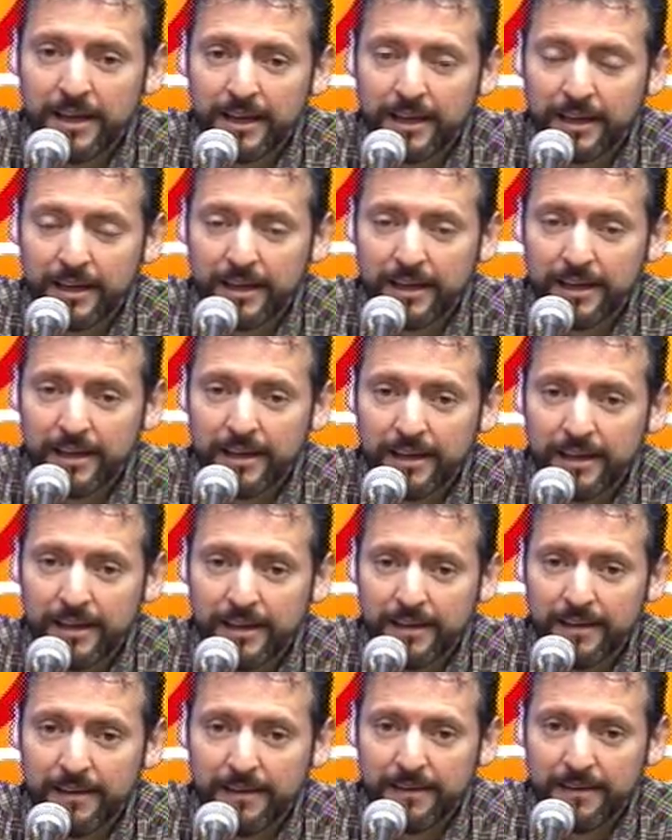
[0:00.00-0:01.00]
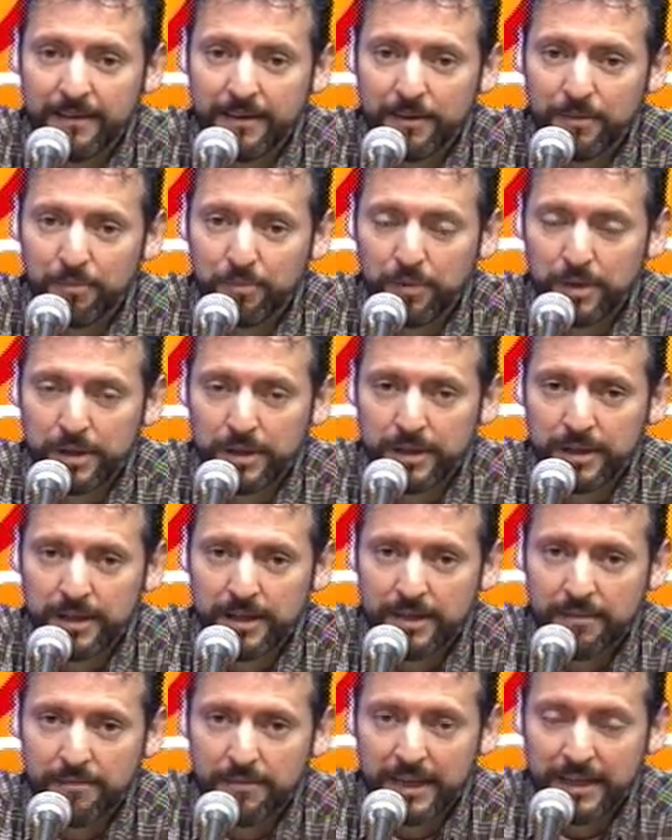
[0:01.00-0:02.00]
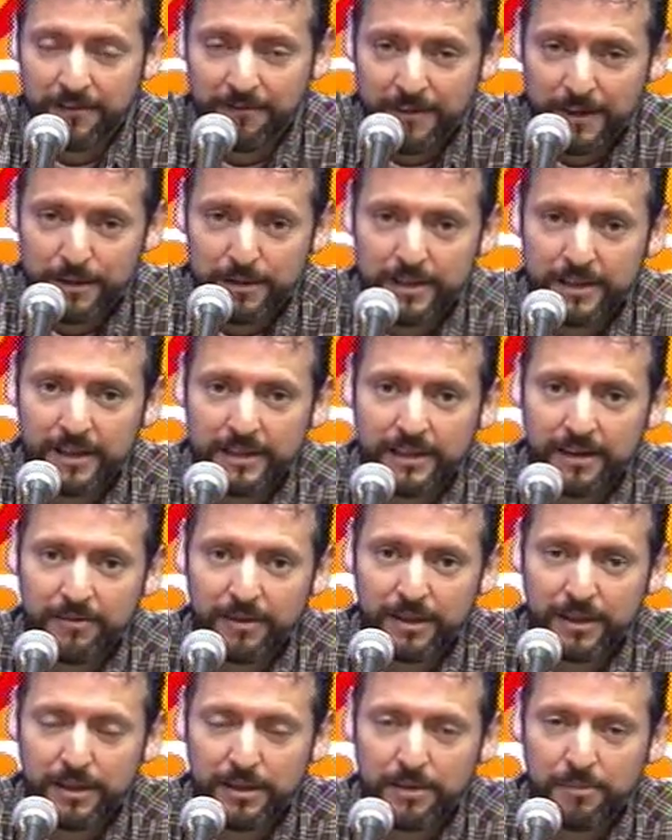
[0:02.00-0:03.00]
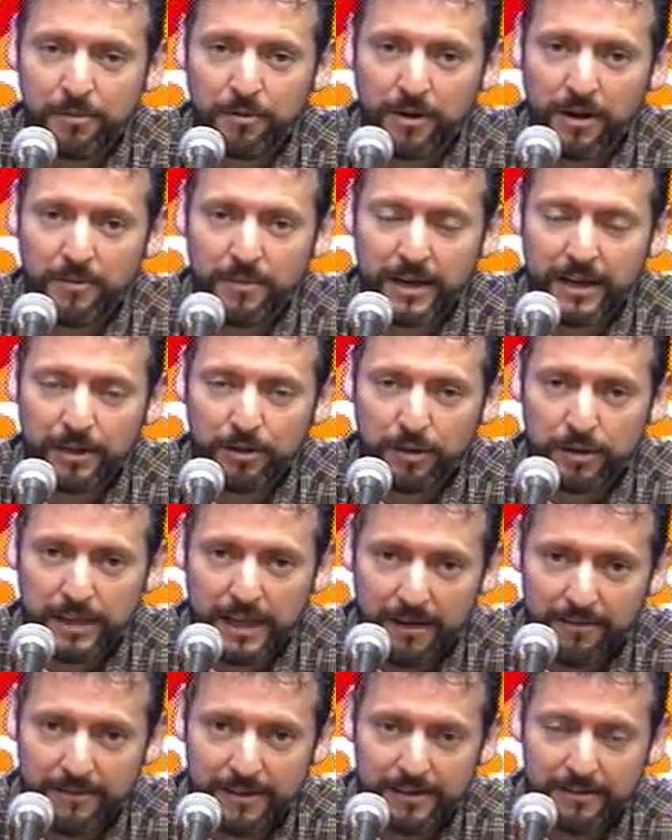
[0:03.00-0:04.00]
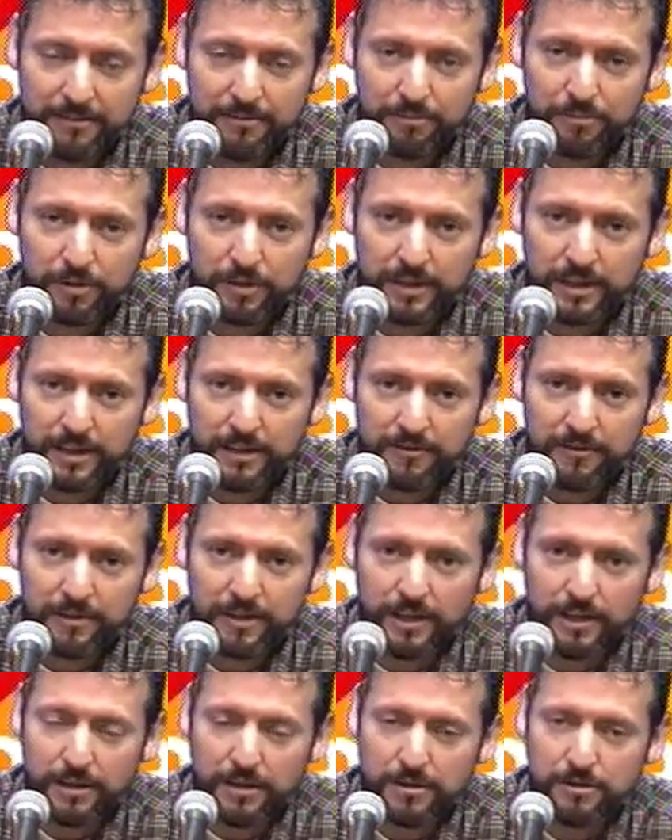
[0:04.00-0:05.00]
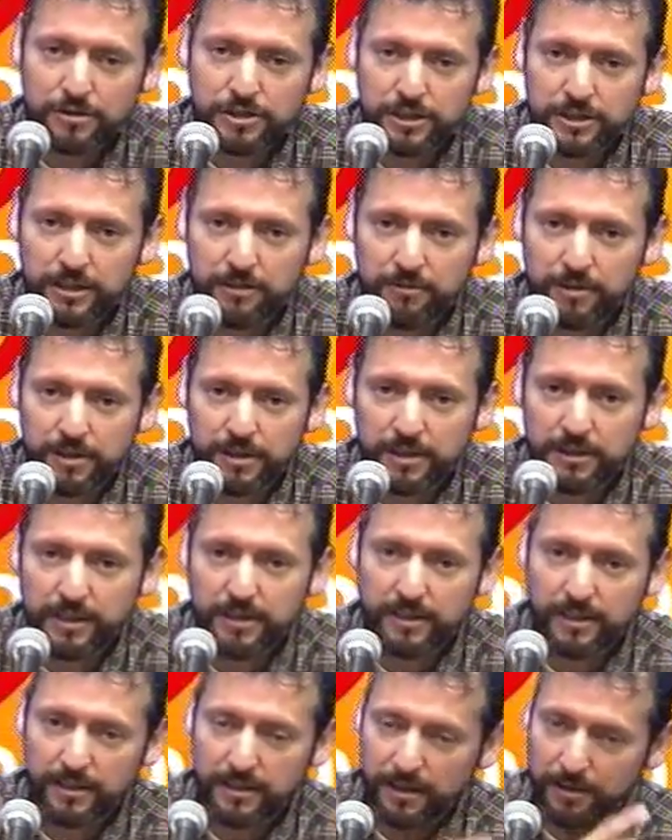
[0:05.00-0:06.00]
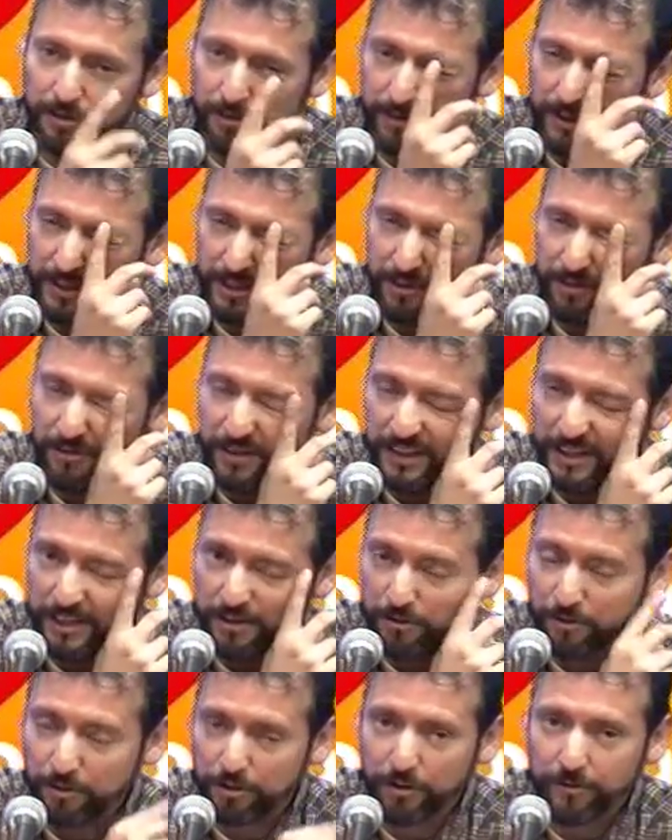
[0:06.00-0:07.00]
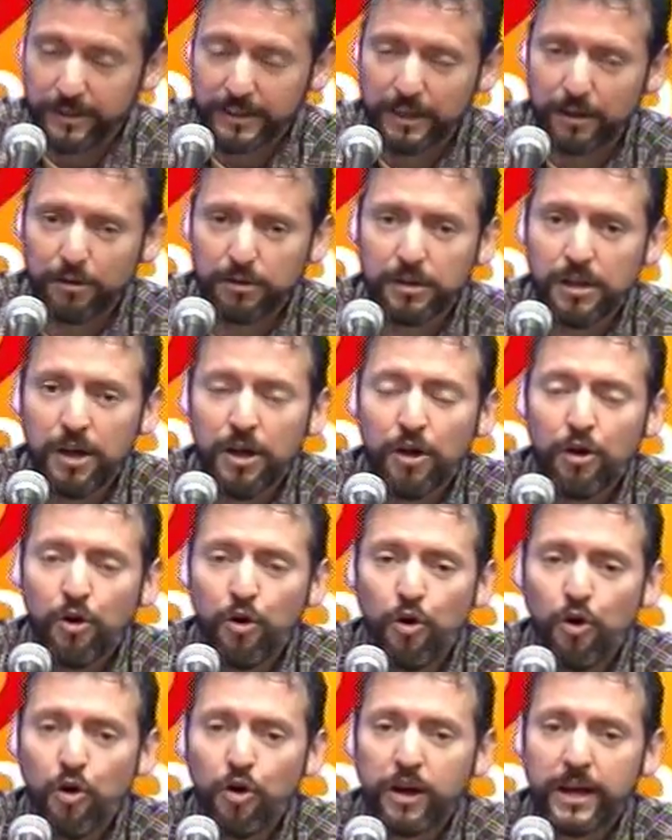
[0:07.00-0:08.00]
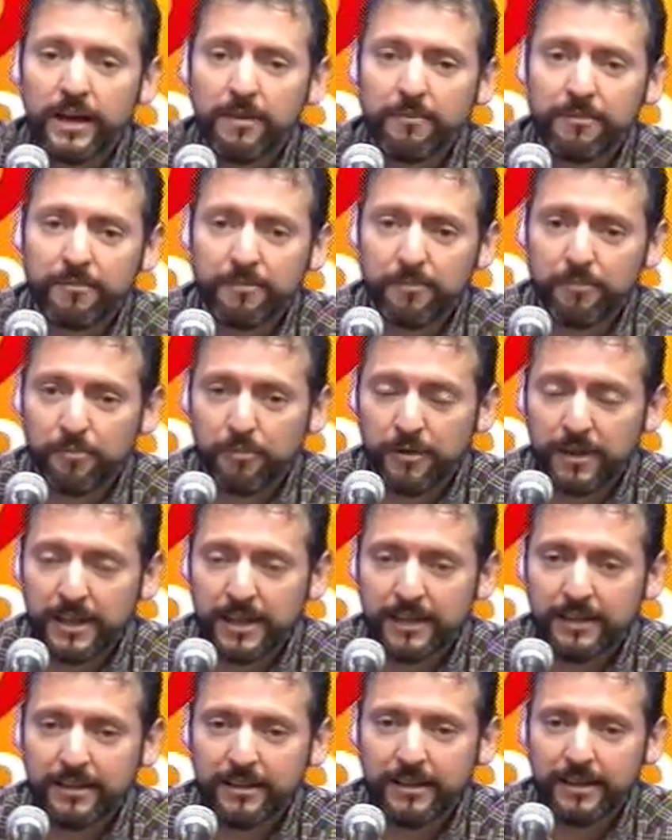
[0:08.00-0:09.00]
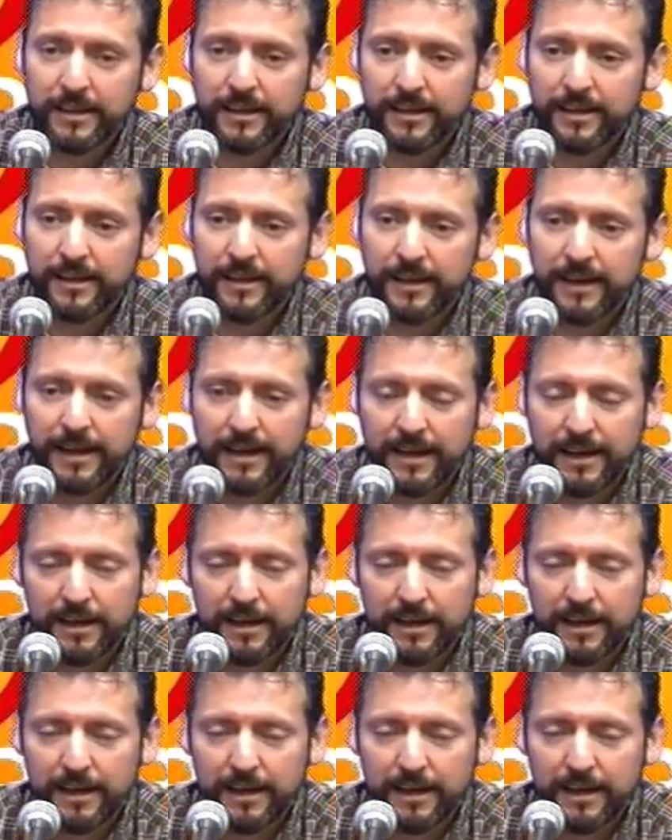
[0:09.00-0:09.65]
que pues se manifiesten a través de este programa, que nos hablen por teléfono al 689 73 9192 o que puedan eh,